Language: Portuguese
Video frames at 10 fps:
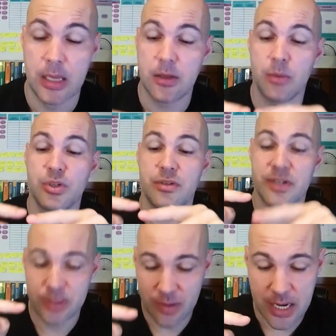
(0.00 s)
Então a
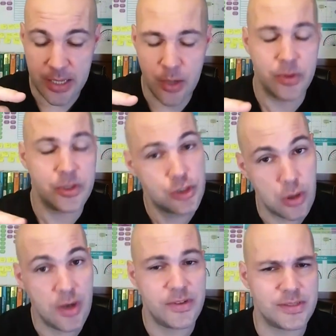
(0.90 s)
motivação caiu, a gente
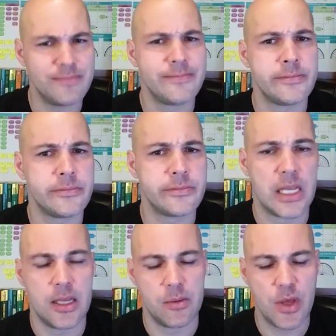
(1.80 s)
olha e fala assim, hum,
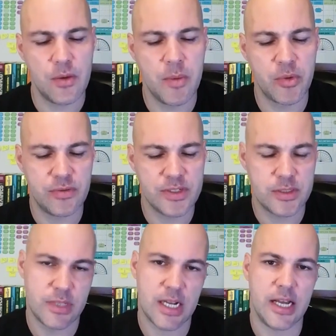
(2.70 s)
por que, que minha
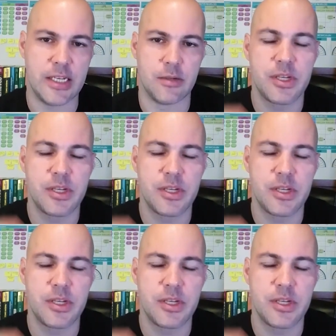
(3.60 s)
motivação está caindo?